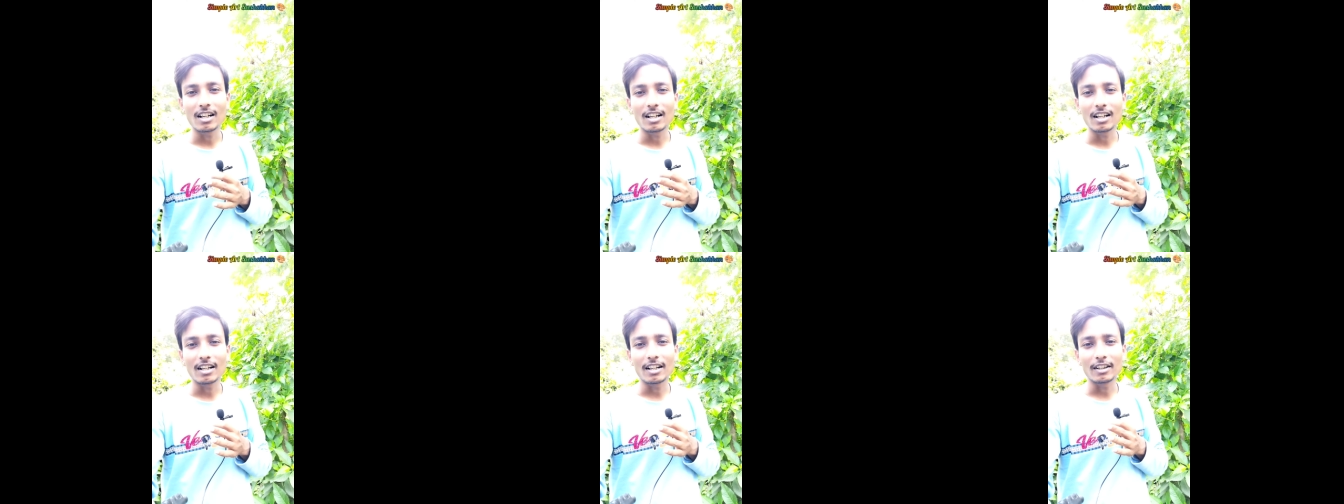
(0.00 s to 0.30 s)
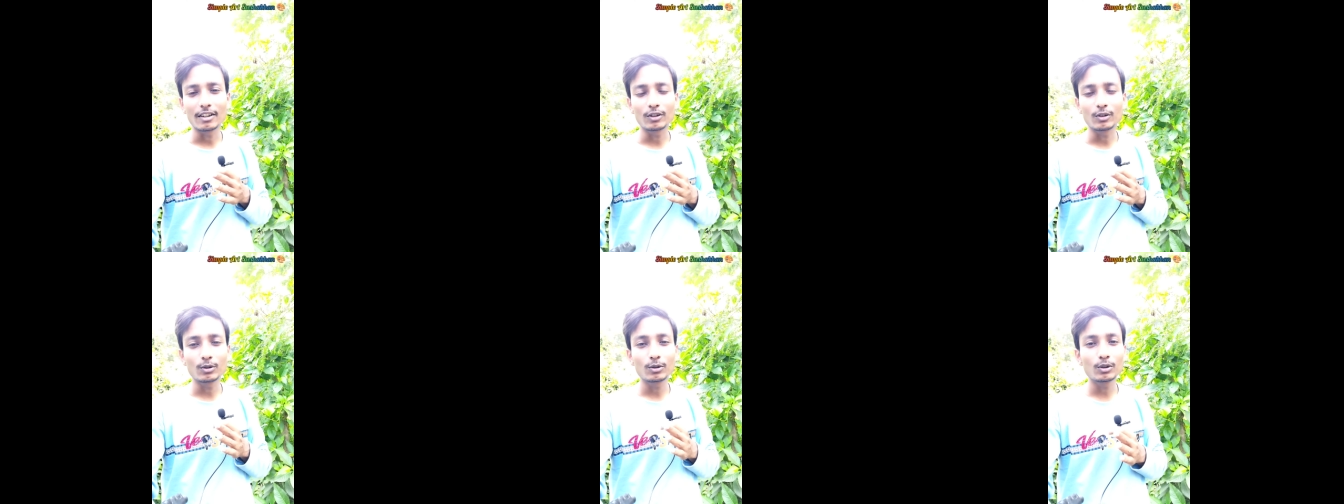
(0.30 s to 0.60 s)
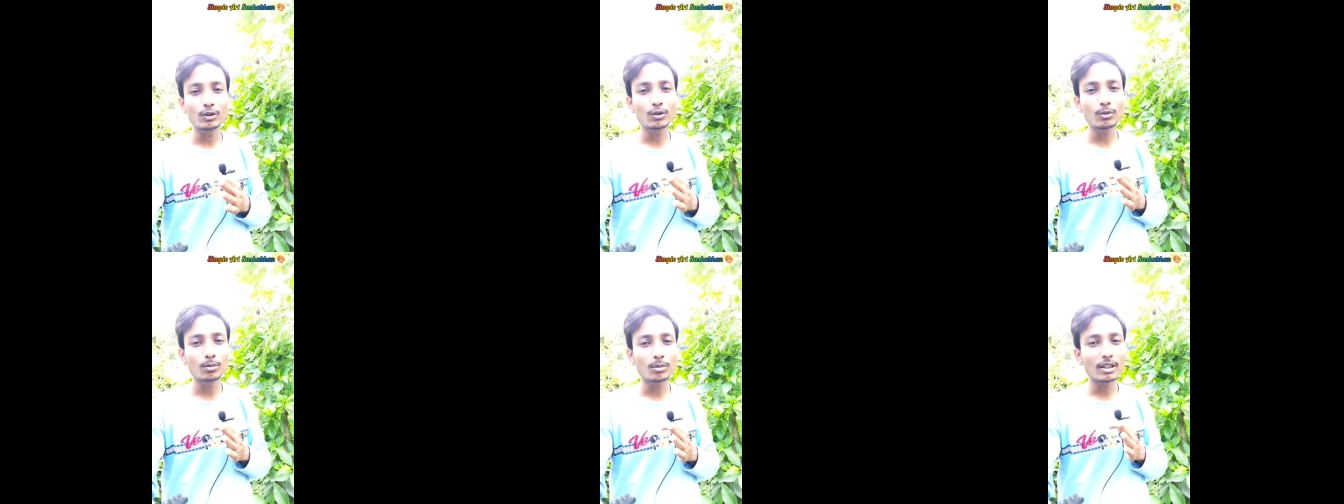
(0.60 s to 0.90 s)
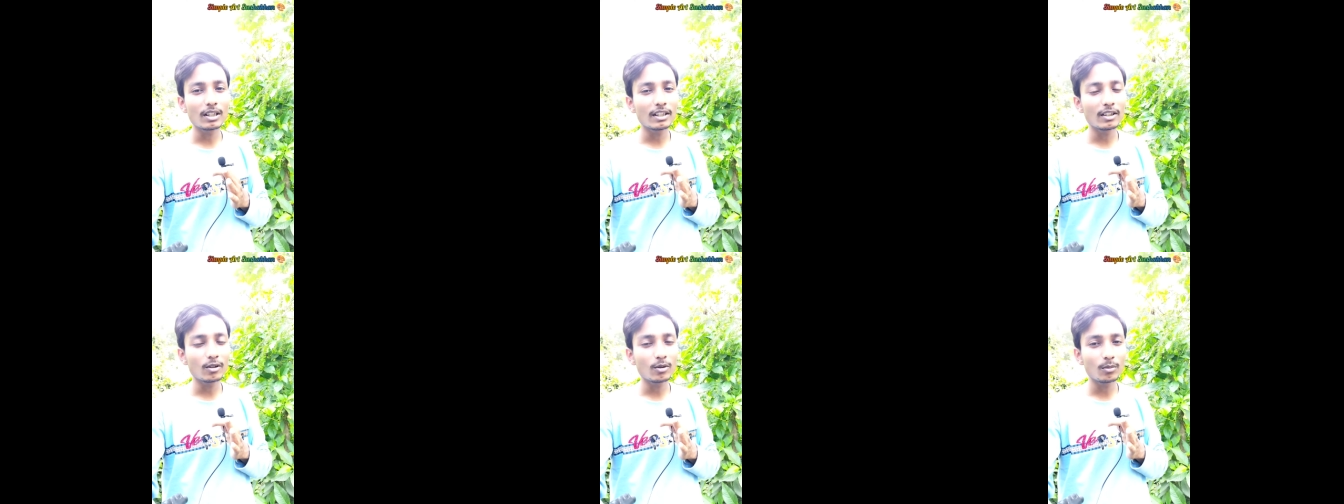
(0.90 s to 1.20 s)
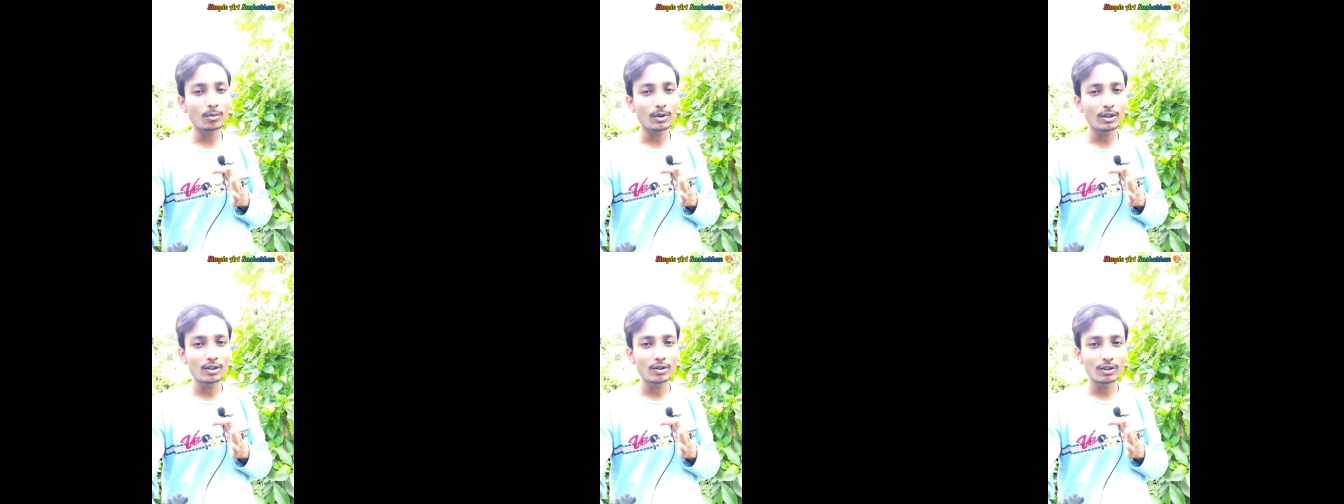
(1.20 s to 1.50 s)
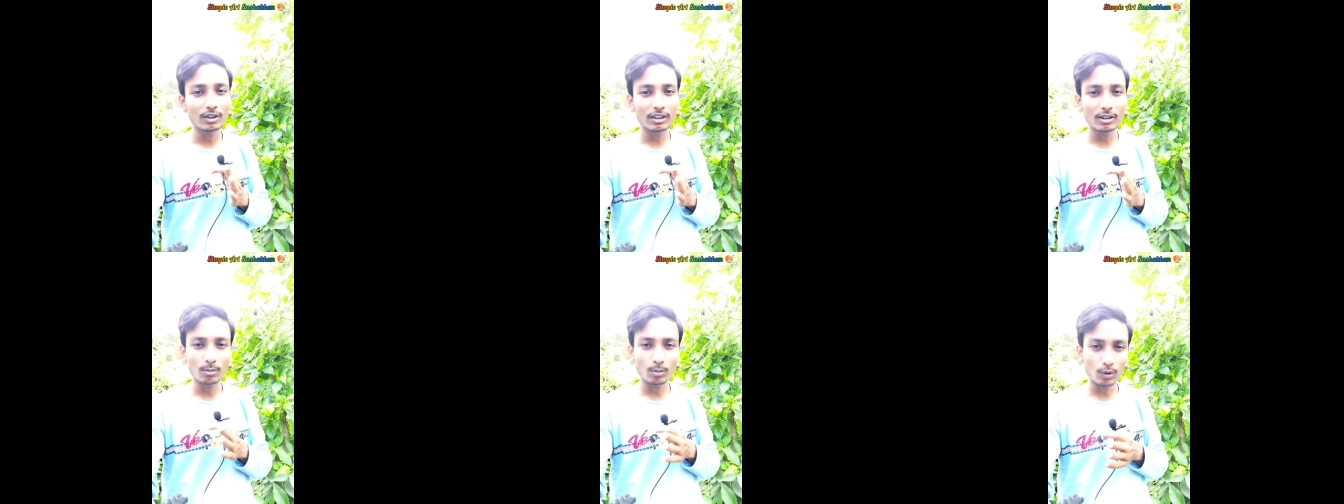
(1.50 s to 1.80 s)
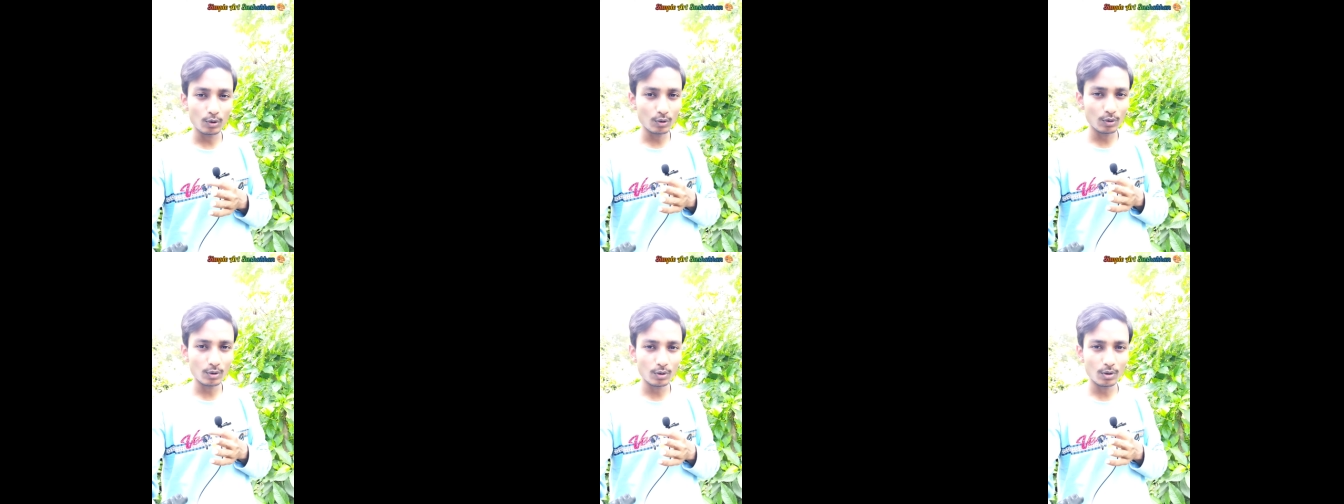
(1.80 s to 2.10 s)
আর যদি তোমরা এরকম ভিডিও দেখতে
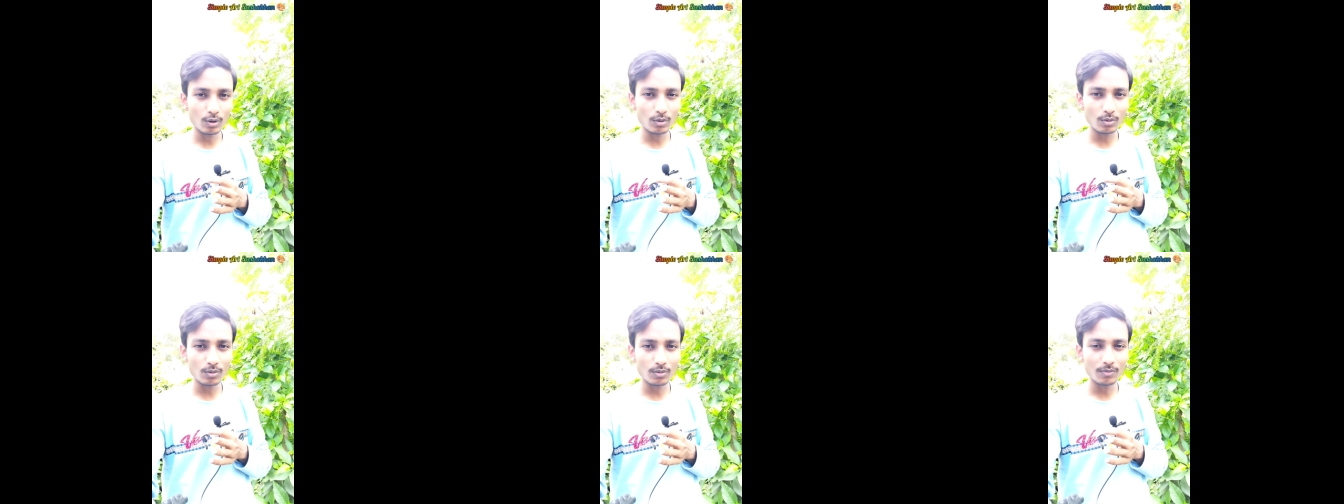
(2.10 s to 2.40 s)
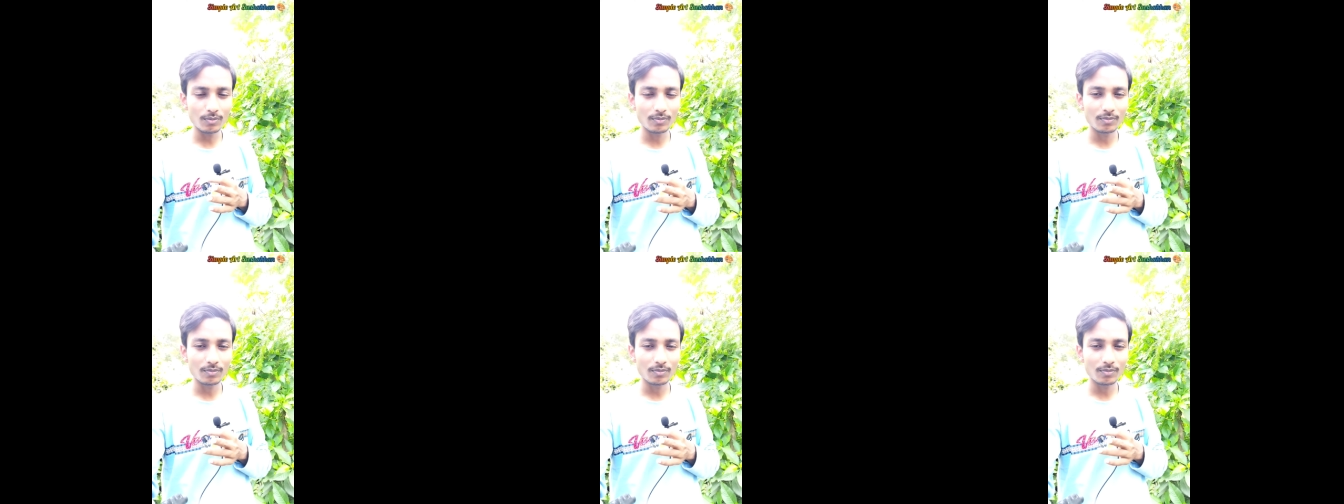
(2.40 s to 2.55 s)
পছন্দ করো